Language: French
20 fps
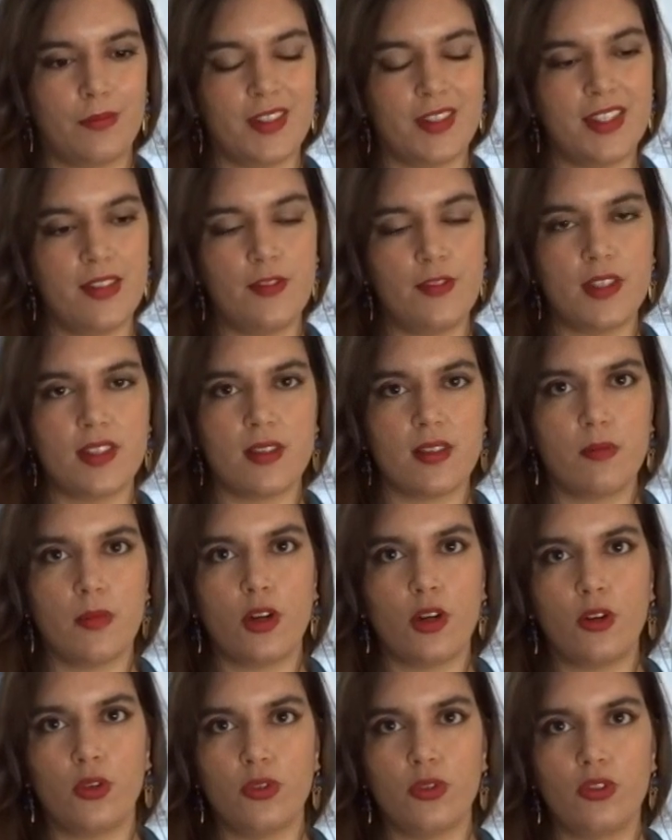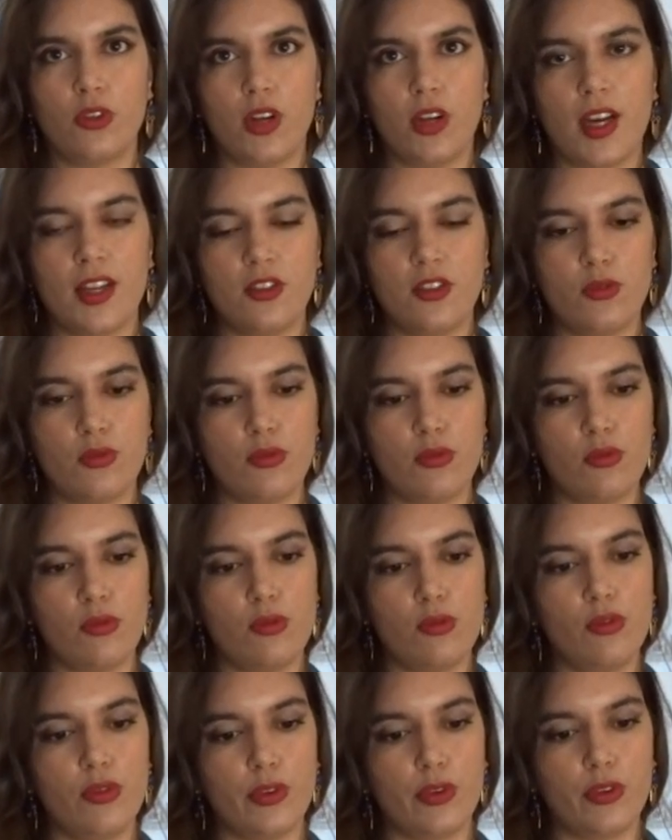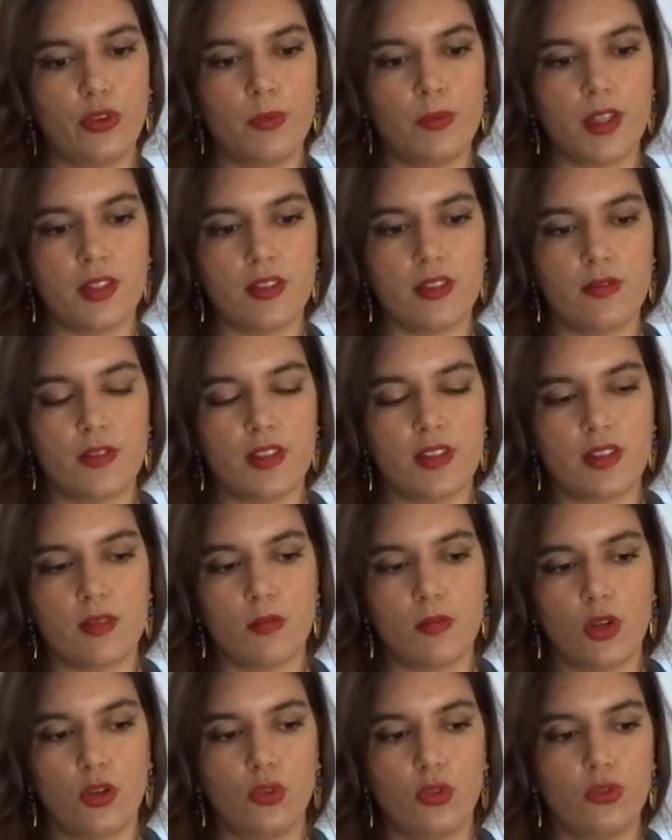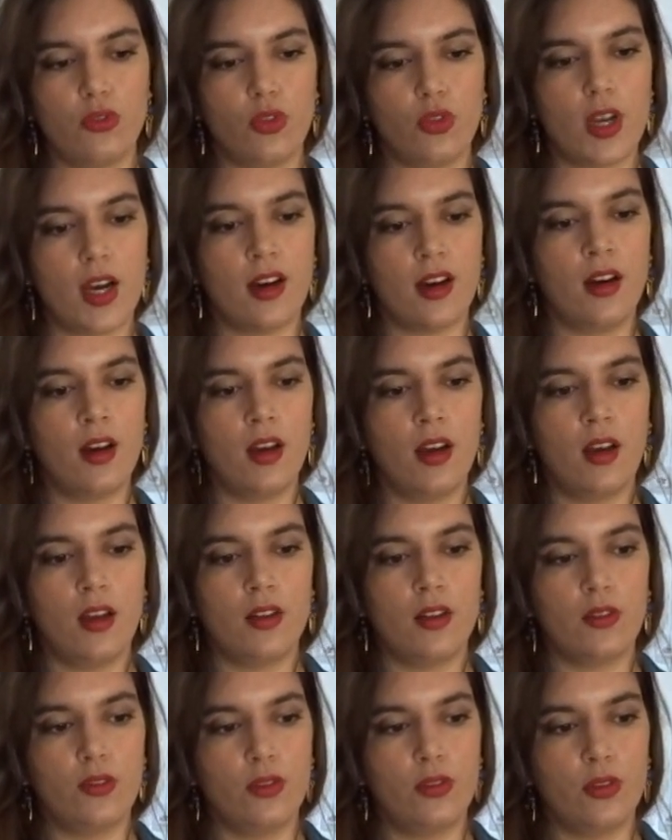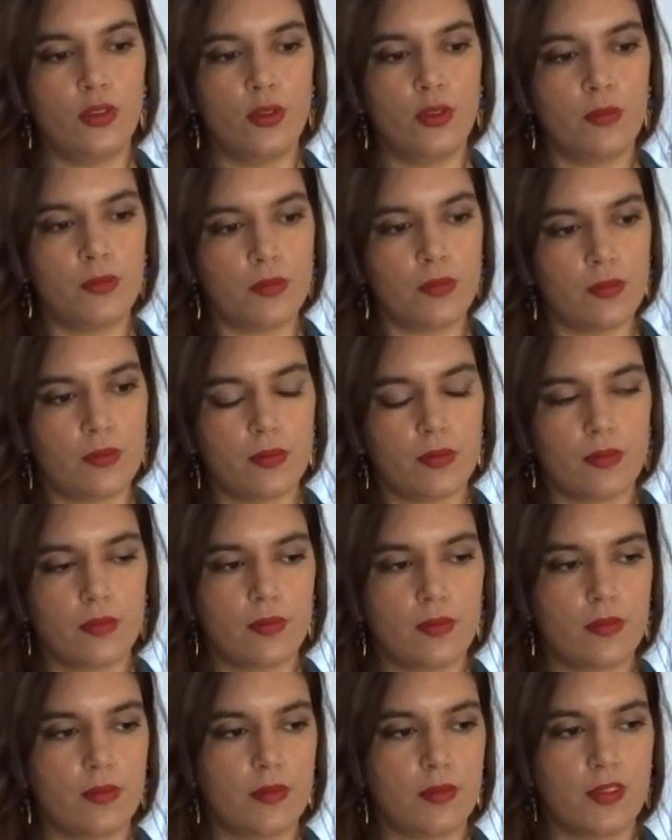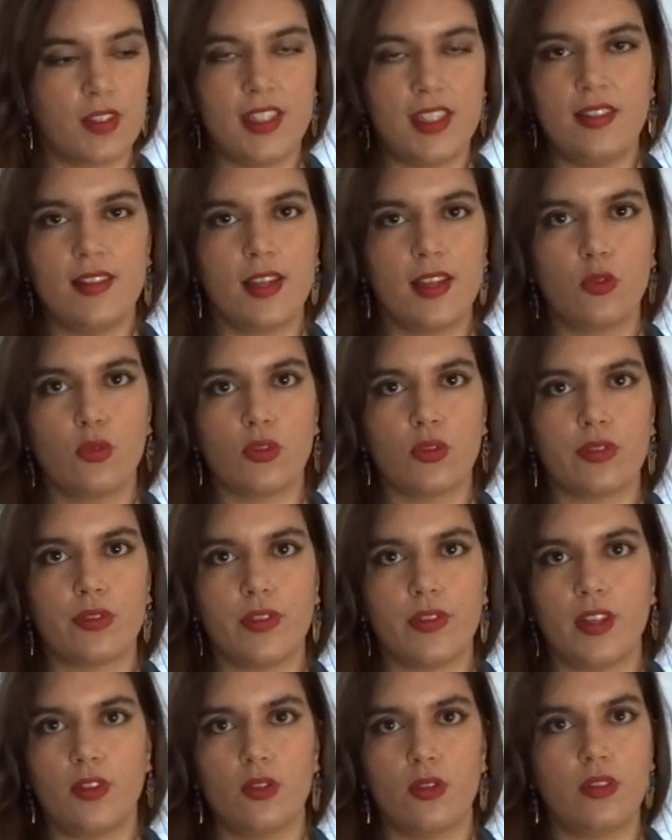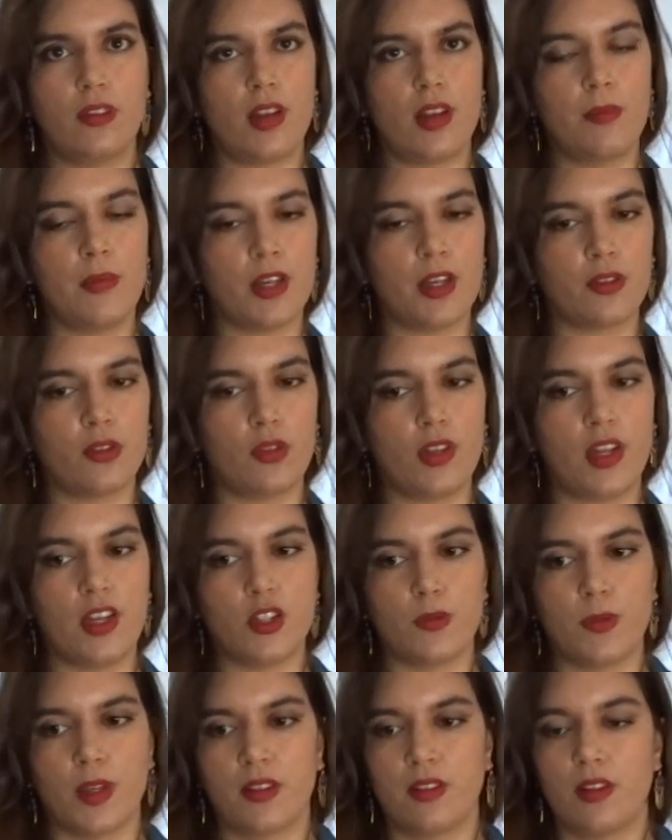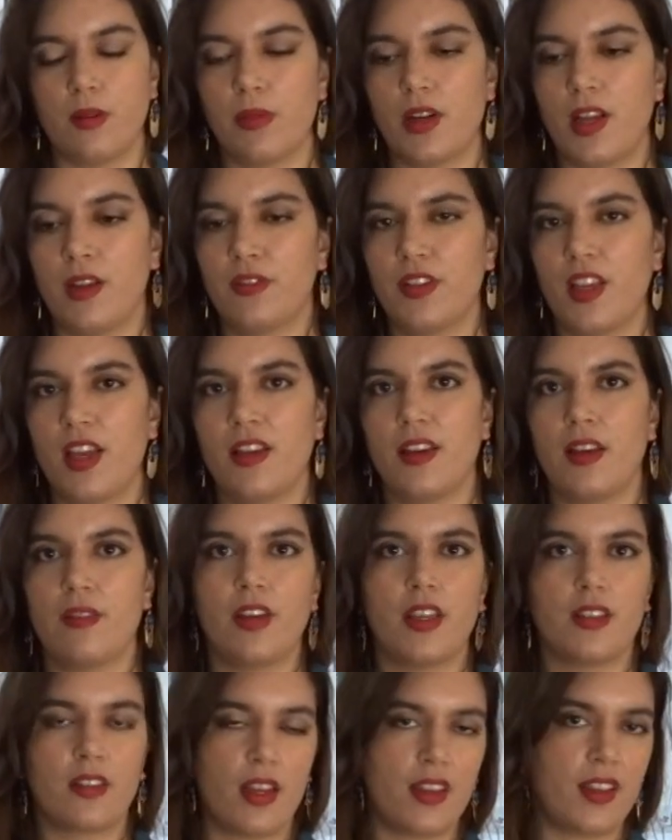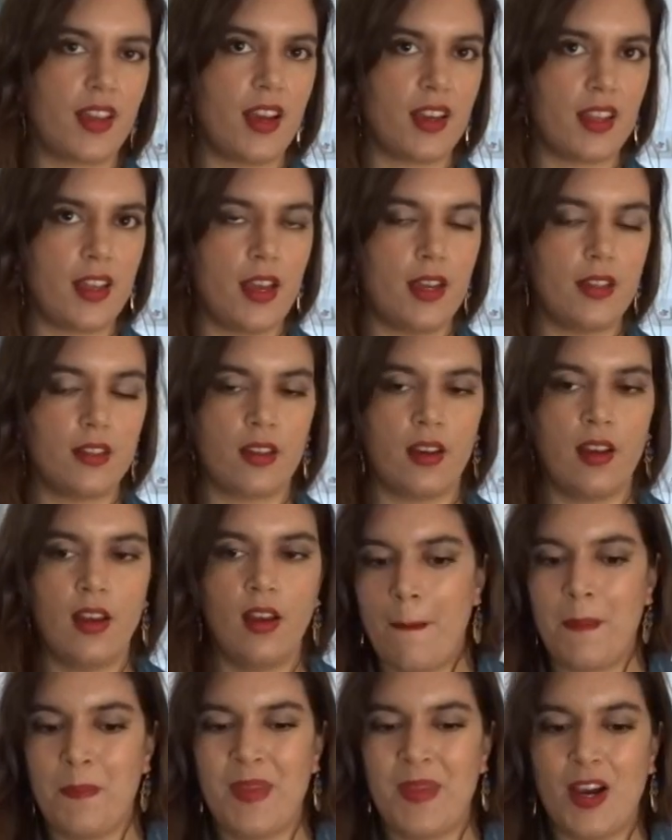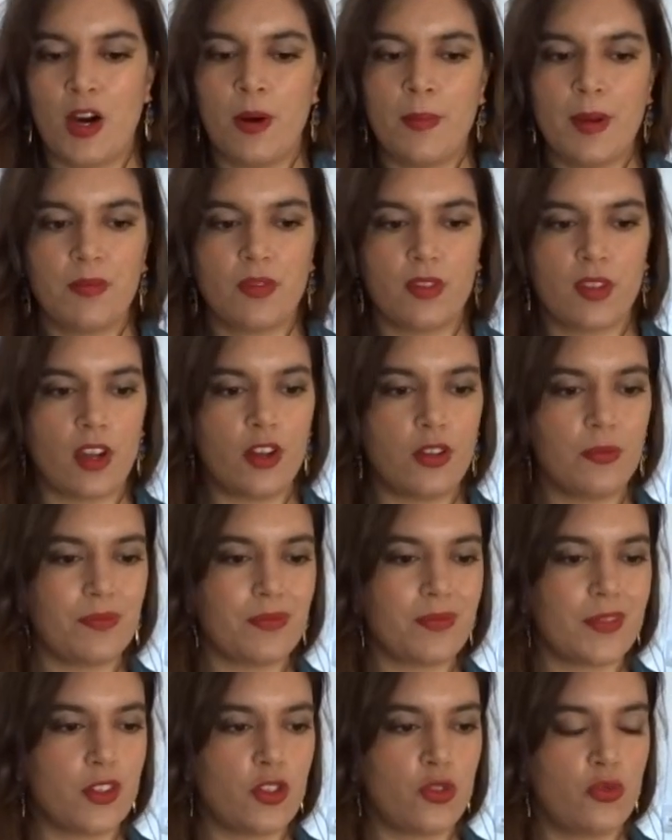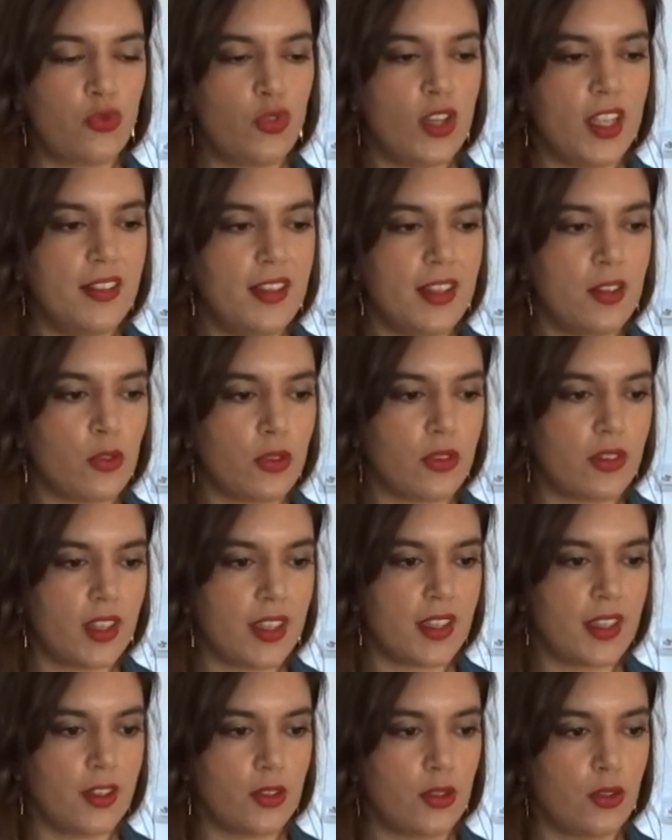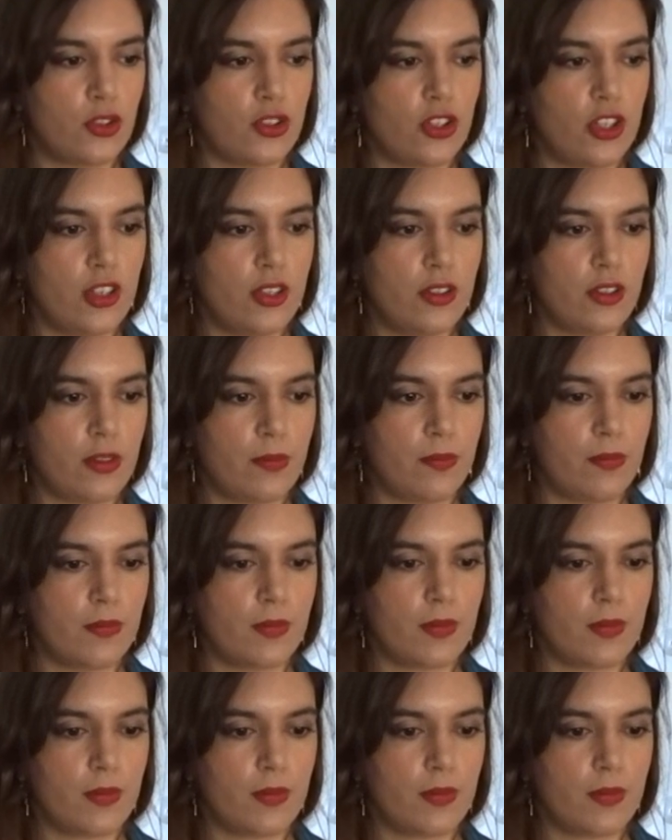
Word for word: difficilement au-delà du lieu commun, difficilement au-delà de l'idée qu'on se fait de tel personnage. Par exemple, la vieille, elle va être acariâtre. Mais en même temps, je voulais dénoncer quelque chose,